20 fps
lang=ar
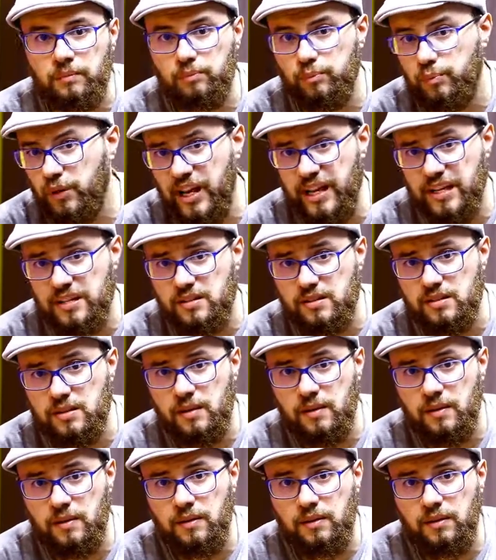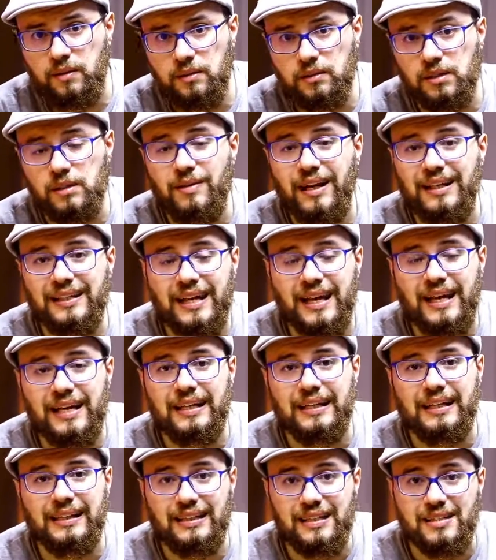بريز دي
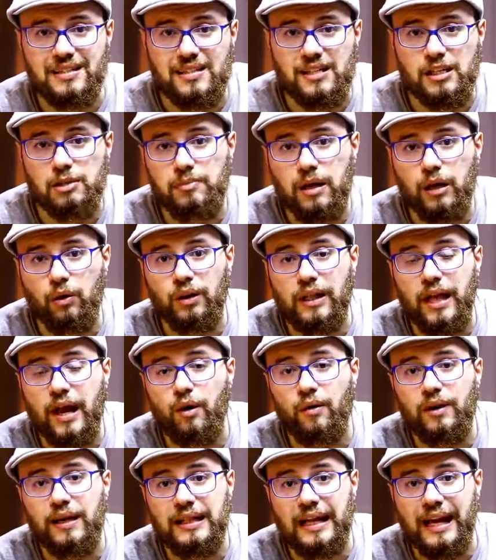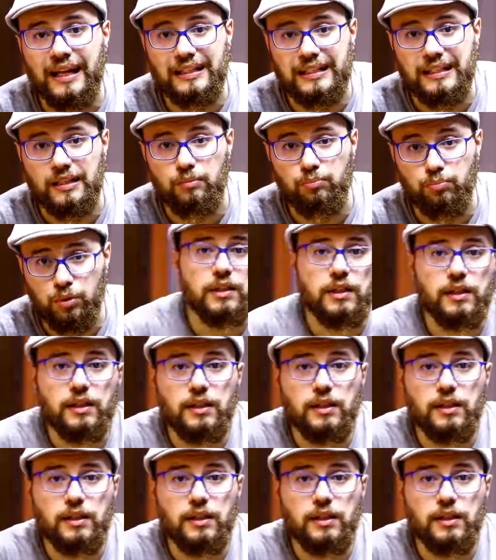معناها النسيم او الهواء العليل بص